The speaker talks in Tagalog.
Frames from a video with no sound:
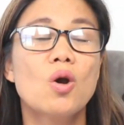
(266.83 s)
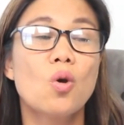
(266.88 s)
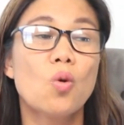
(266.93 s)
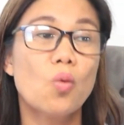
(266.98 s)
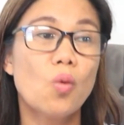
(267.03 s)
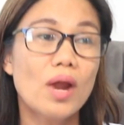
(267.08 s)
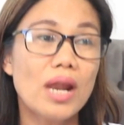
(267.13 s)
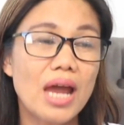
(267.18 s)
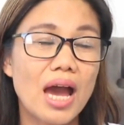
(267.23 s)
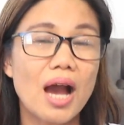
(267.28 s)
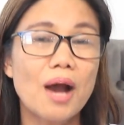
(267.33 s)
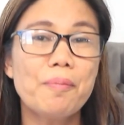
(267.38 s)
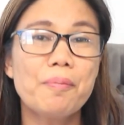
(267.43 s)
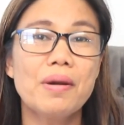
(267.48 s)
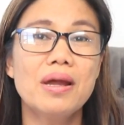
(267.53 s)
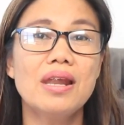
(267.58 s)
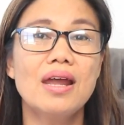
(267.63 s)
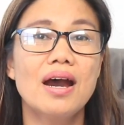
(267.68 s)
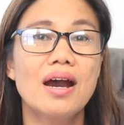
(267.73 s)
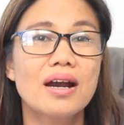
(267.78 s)
wala ka
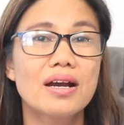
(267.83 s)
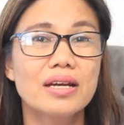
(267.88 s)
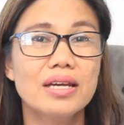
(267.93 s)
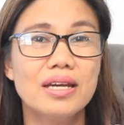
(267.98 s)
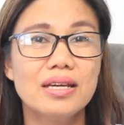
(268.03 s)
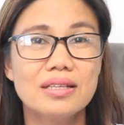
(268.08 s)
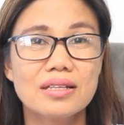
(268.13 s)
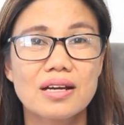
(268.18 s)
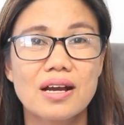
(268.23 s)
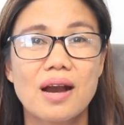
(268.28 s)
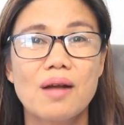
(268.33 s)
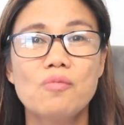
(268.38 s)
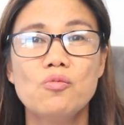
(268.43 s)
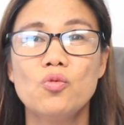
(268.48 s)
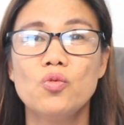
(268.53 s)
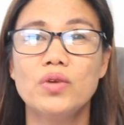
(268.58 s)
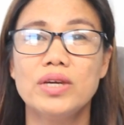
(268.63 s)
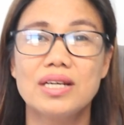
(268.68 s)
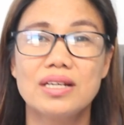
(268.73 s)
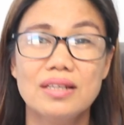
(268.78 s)
palang
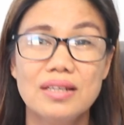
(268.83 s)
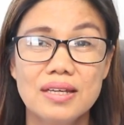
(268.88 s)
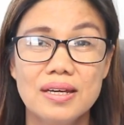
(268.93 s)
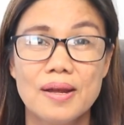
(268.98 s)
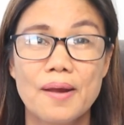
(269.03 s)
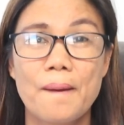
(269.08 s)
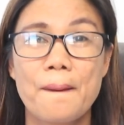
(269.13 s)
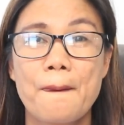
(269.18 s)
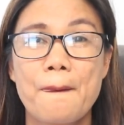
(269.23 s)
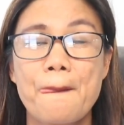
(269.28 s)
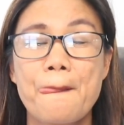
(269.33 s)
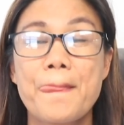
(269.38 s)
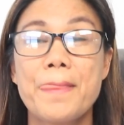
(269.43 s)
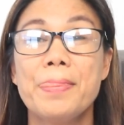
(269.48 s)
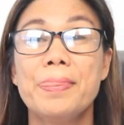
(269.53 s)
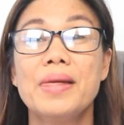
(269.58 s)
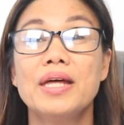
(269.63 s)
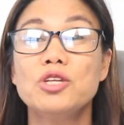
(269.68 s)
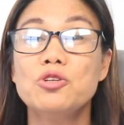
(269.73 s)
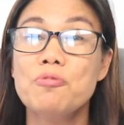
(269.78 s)
income weekly
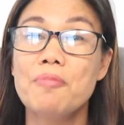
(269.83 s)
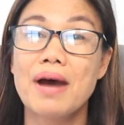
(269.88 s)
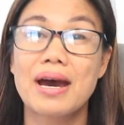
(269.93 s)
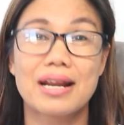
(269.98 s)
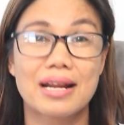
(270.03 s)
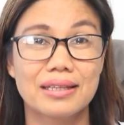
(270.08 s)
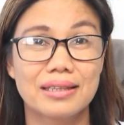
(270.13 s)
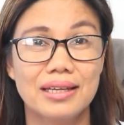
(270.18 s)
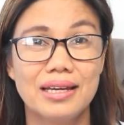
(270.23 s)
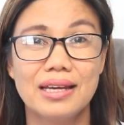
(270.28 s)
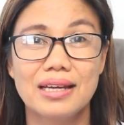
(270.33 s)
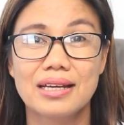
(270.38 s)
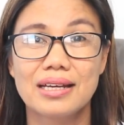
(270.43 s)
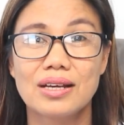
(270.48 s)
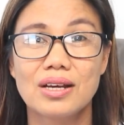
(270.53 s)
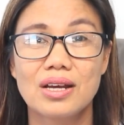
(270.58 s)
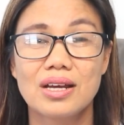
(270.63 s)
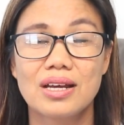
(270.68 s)
na dumarating.